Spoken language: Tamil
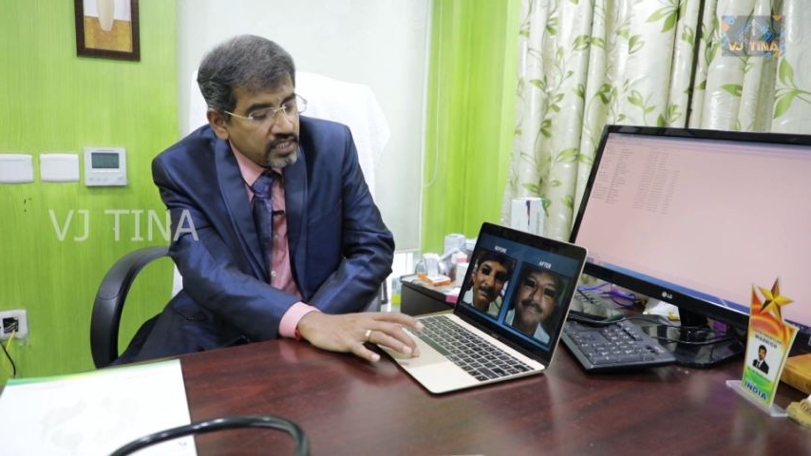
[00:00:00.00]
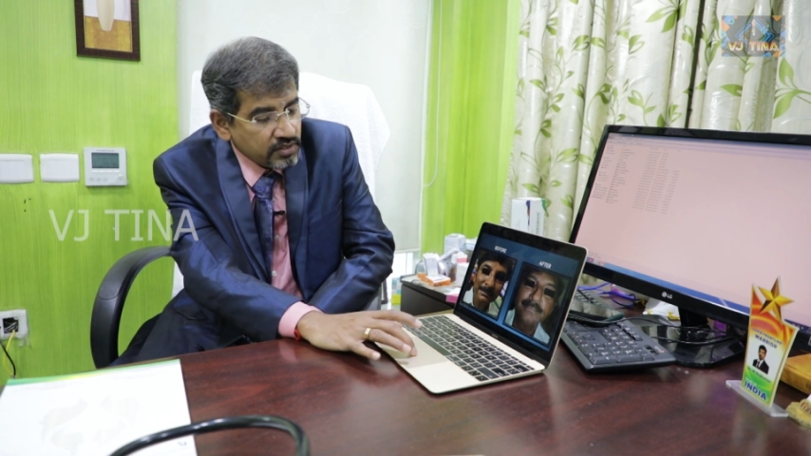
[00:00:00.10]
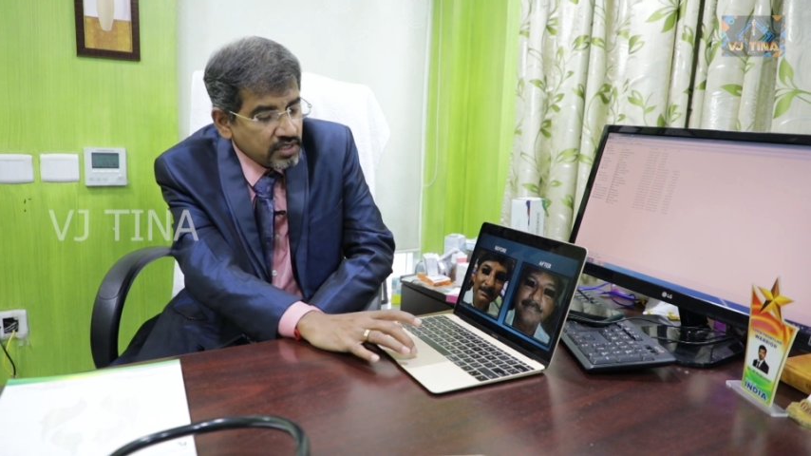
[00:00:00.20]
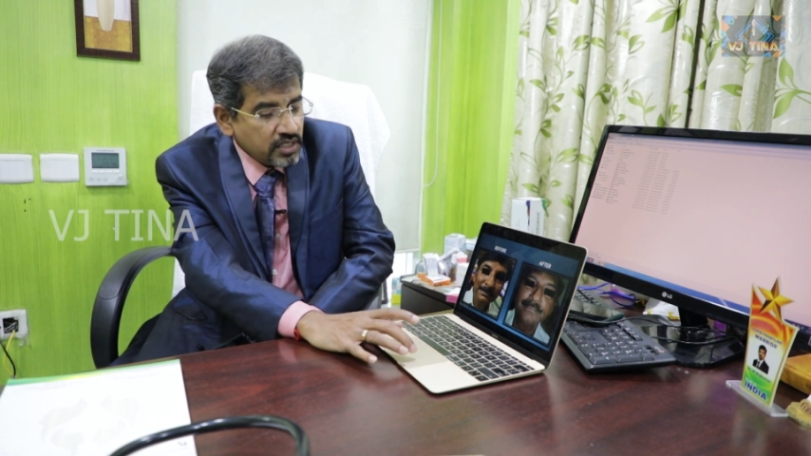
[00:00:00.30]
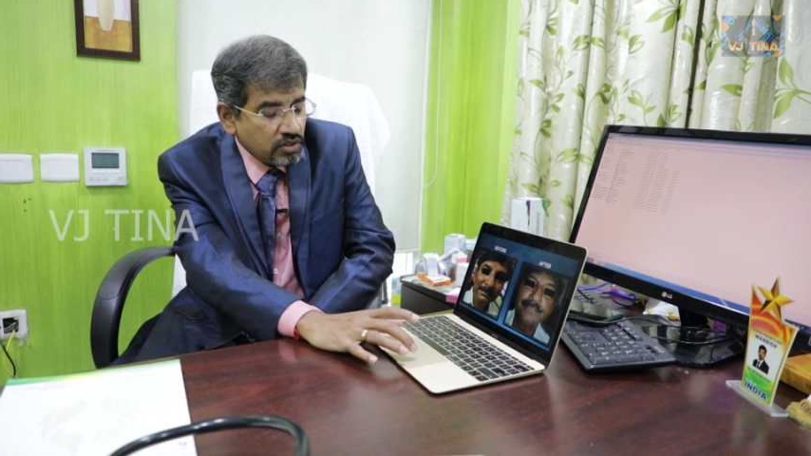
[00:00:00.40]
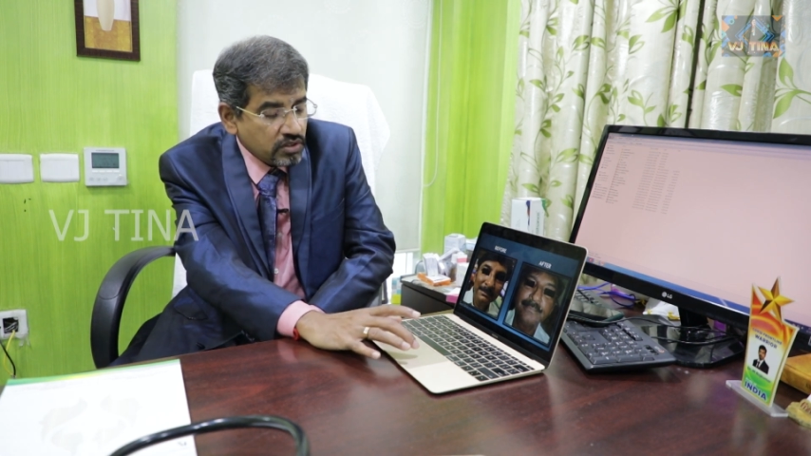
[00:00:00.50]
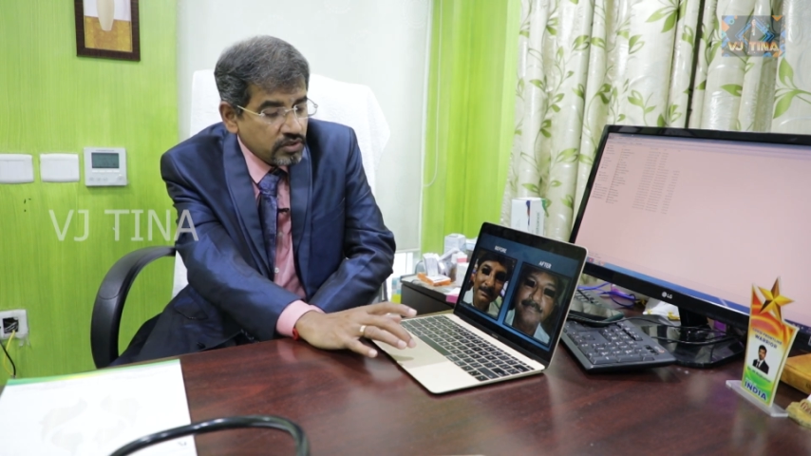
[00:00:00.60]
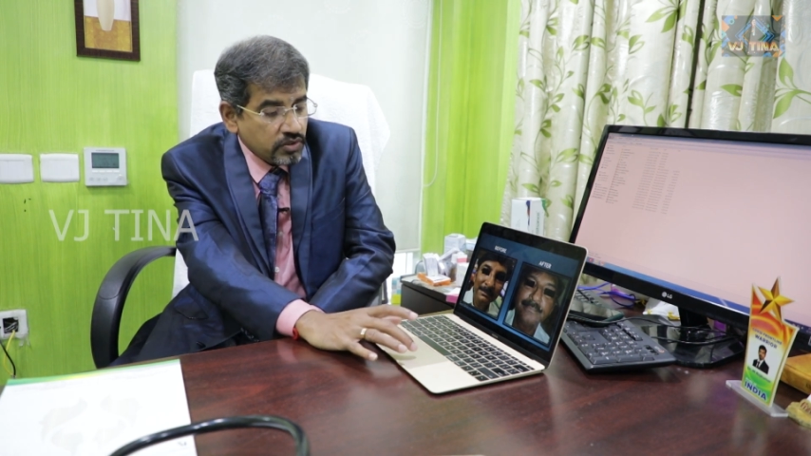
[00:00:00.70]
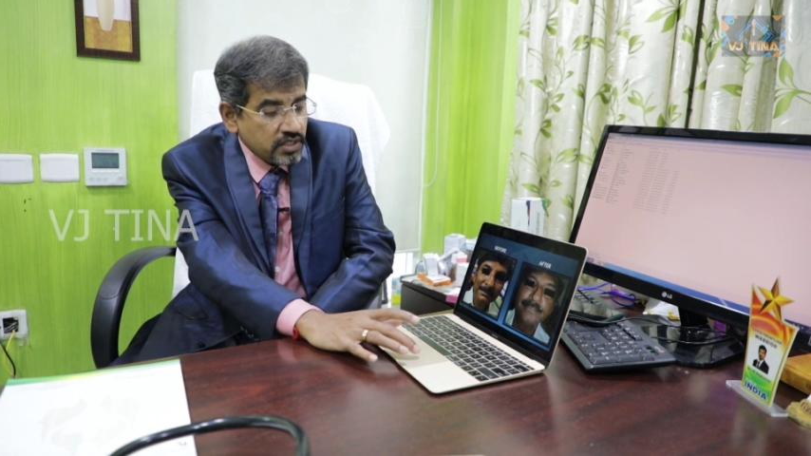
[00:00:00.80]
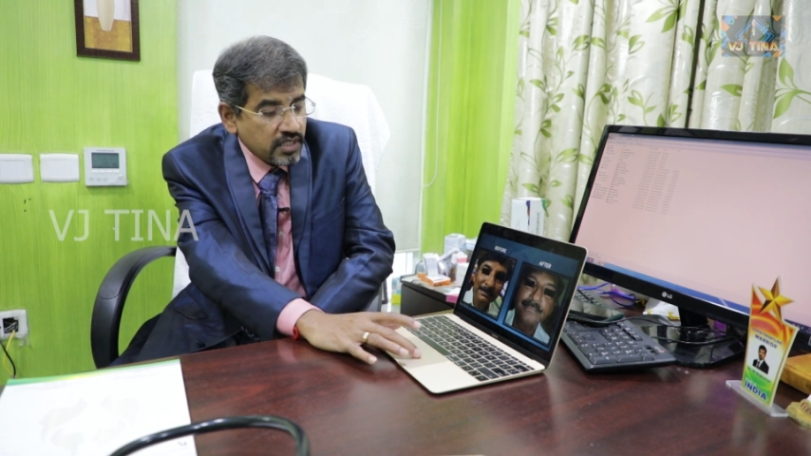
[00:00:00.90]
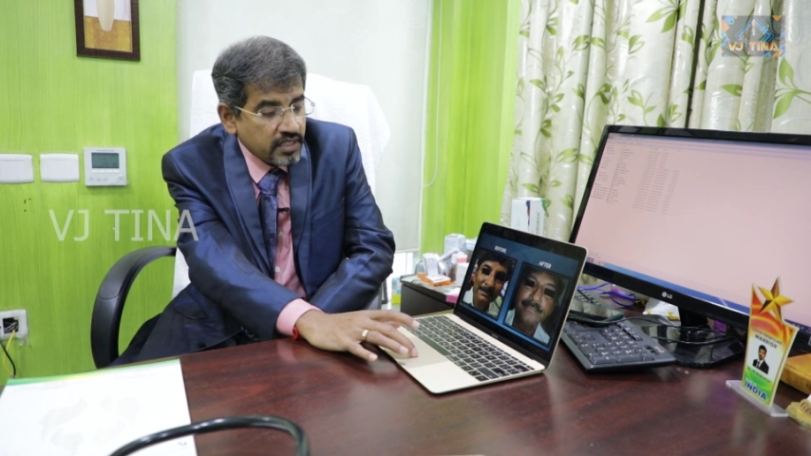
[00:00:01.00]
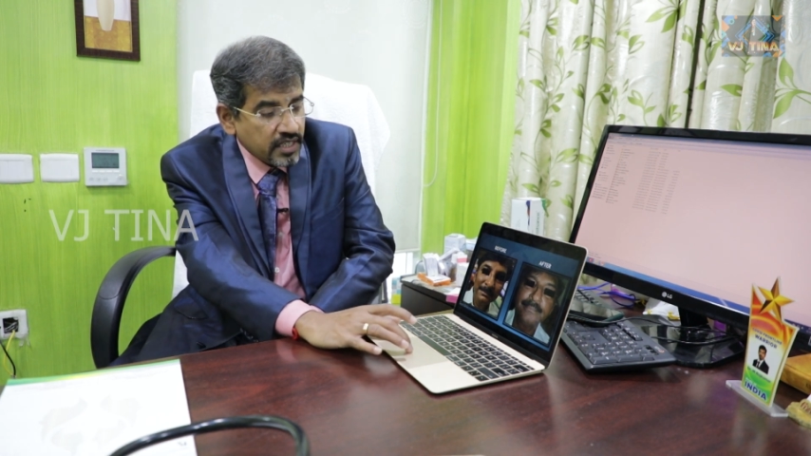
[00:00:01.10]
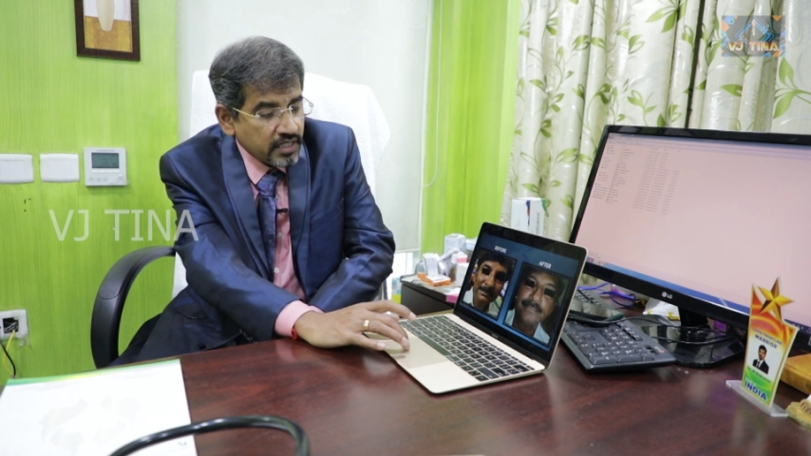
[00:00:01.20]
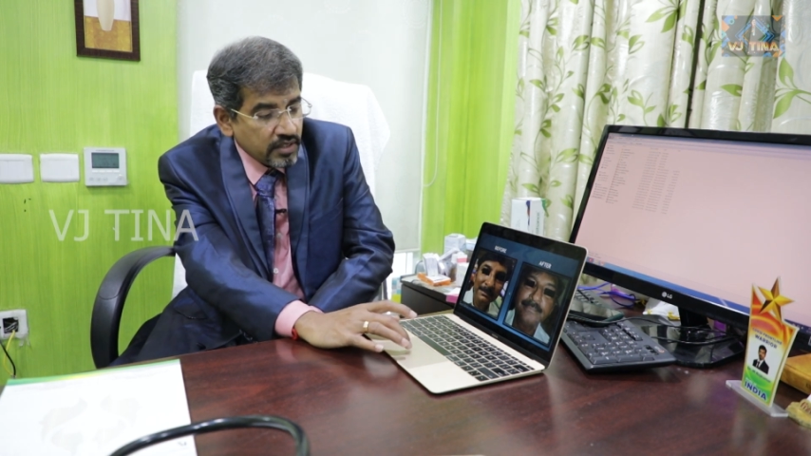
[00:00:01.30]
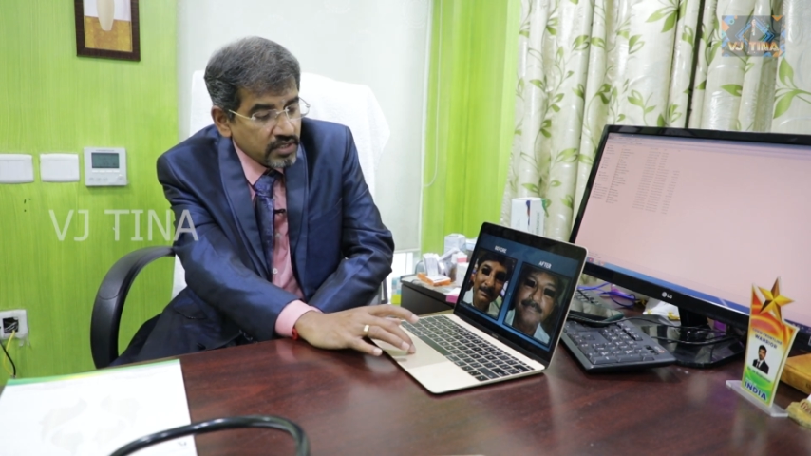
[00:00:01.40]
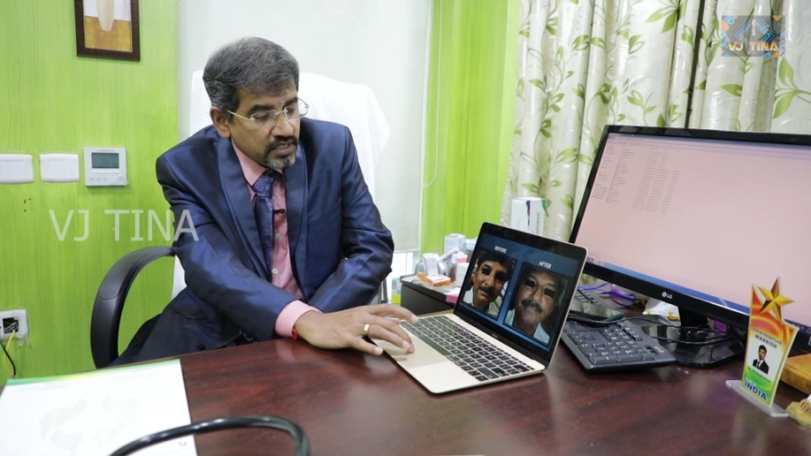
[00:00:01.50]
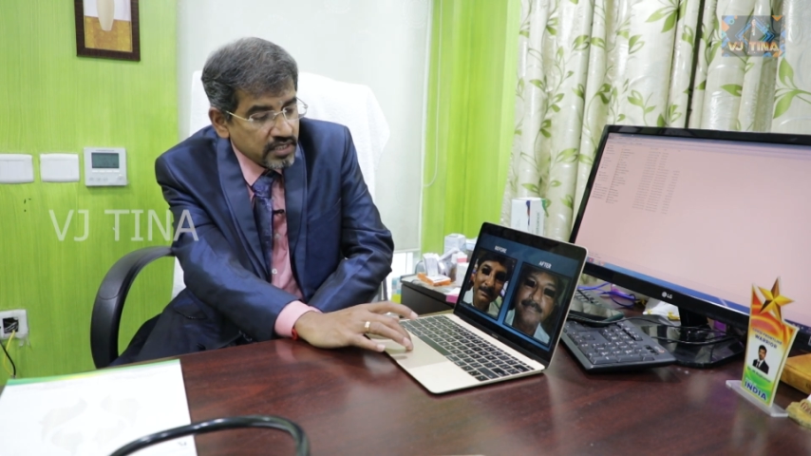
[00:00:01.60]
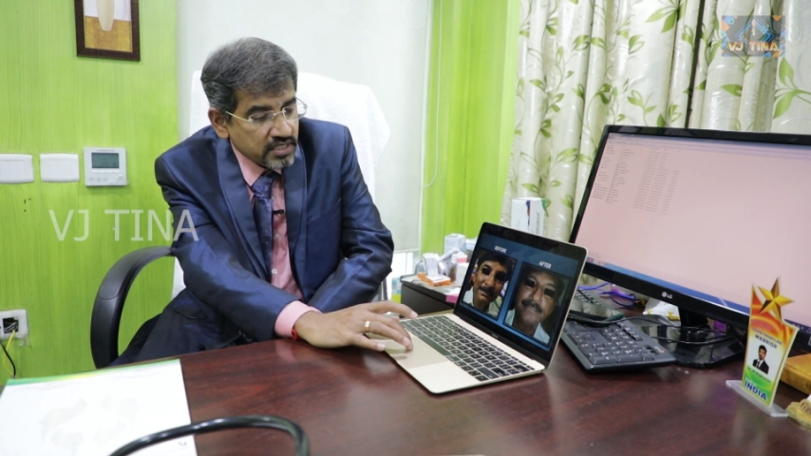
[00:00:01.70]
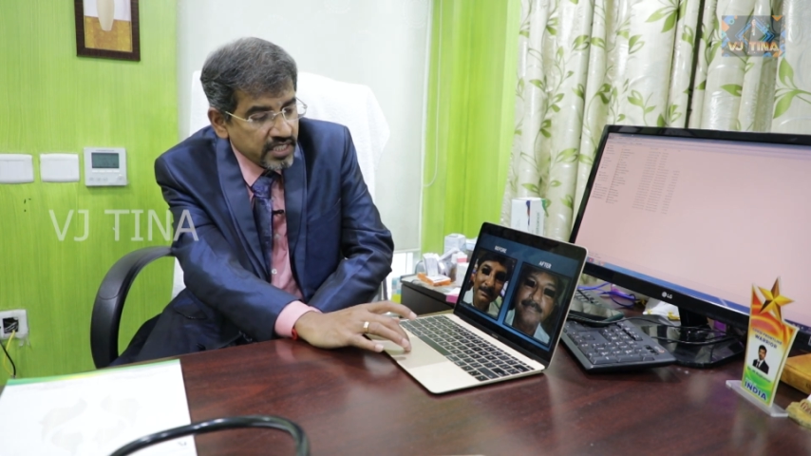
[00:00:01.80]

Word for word: இது வந்து இன்னொரு ஒரு சில நேரத்தில் வந்து இந்த